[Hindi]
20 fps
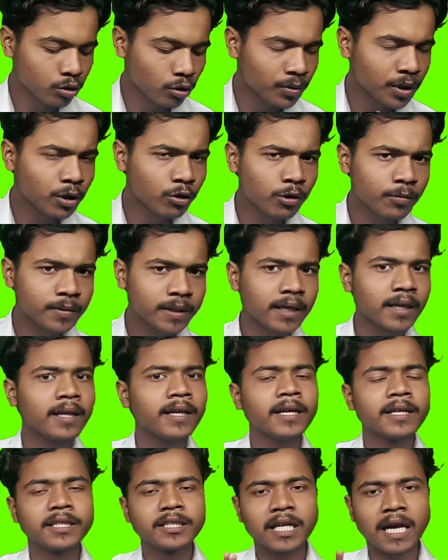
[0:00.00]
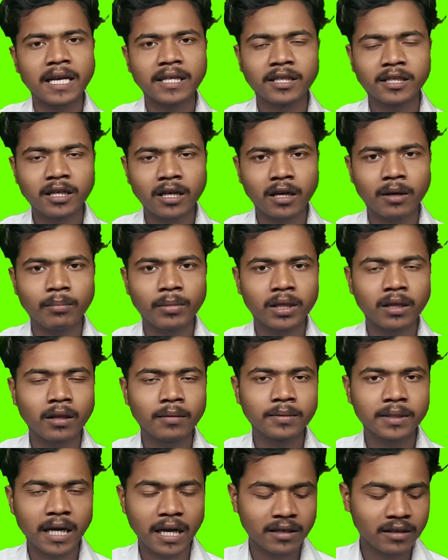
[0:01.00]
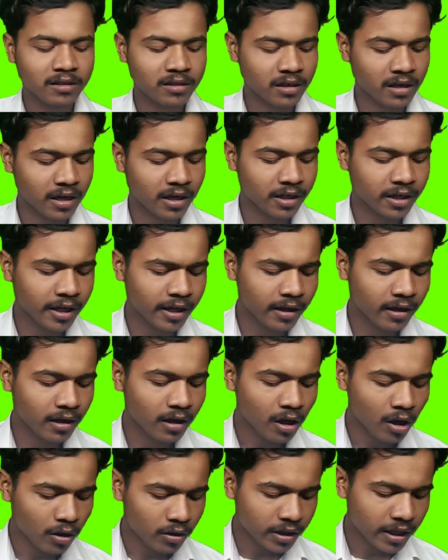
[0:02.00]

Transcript: जो भी यूट्यूब चैनल है ये चाइनीज का है मतलब चाइनीज का है ठीक है